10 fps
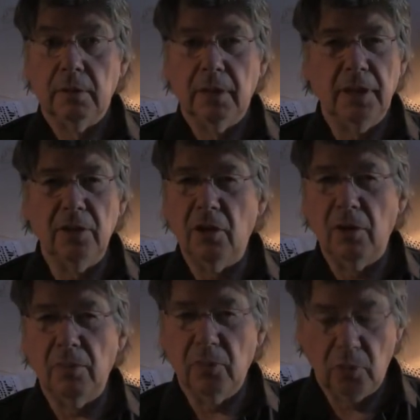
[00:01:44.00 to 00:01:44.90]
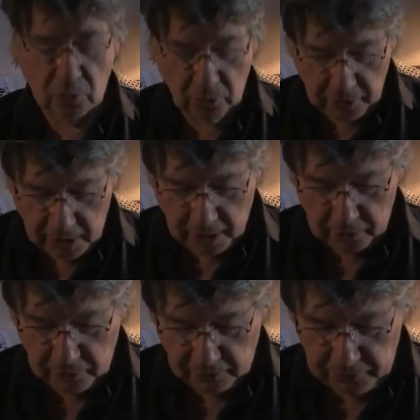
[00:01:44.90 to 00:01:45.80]
énorme au regard
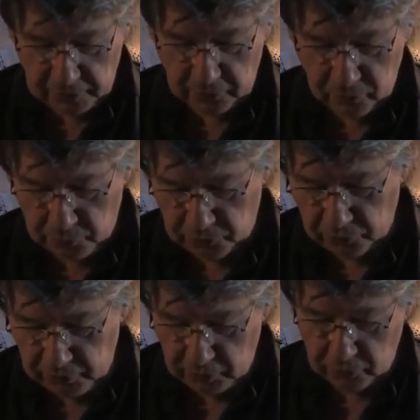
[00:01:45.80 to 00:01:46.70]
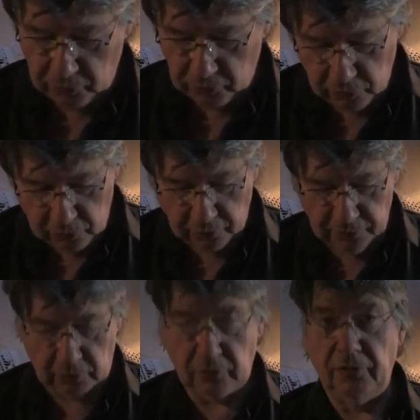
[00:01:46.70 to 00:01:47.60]
de la vitesse subsonique que son corps
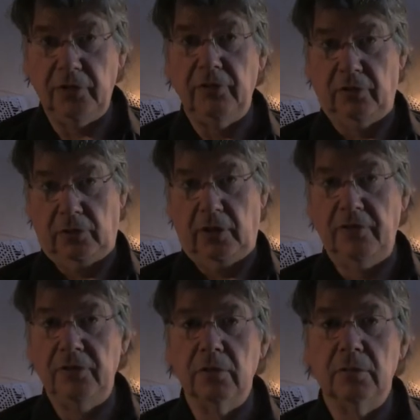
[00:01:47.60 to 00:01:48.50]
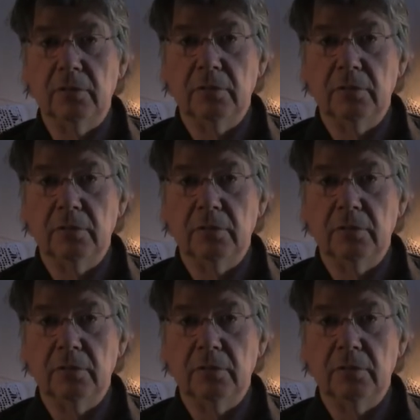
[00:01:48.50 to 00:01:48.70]
vient de vivre dans l'avion.